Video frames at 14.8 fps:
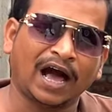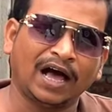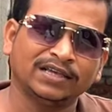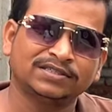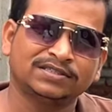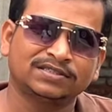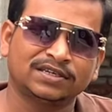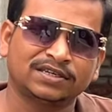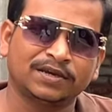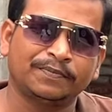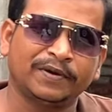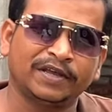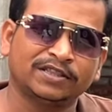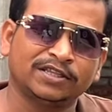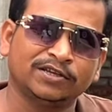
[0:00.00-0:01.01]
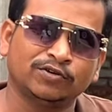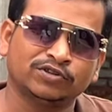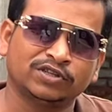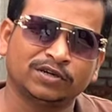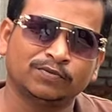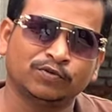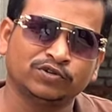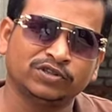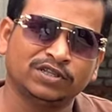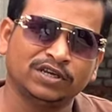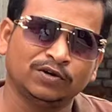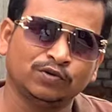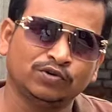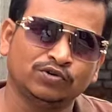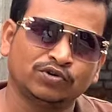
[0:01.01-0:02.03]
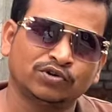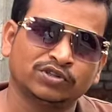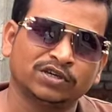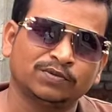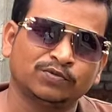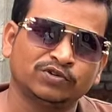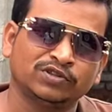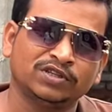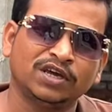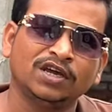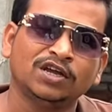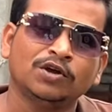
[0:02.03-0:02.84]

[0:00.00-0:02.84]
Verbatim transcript: আজ থেকে ফেতি রথের মধ্যে উল্টো মধ্যে